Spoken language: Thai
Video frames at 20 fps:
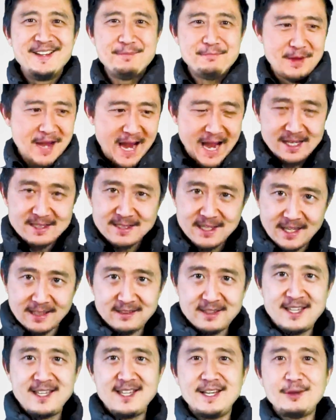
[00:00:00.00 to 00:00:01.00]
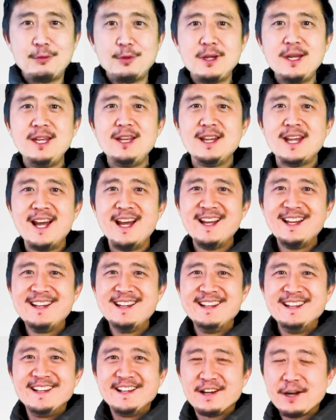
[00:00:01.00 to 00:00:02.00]
มหาเศรษฐีคนนี้นะ
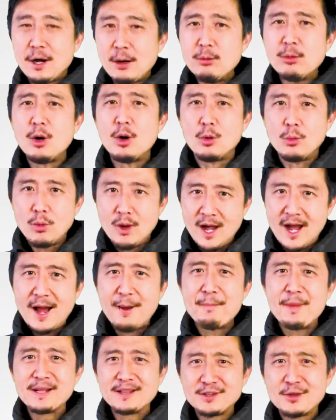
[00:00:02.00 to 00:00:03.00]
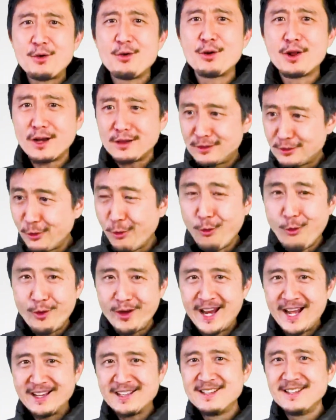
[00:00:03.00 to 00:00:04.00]
เขาบอกว่ามันต้องกระโดด
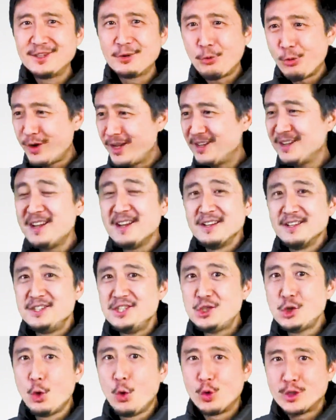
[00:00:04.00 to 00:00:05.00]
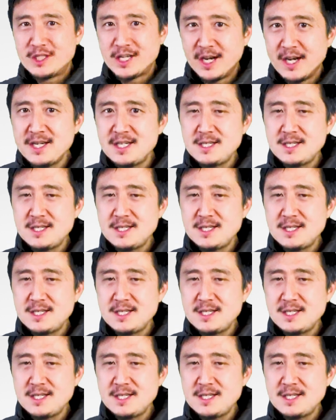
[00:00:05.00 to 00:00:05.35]
อ่ะคือคุณอยู่เฉ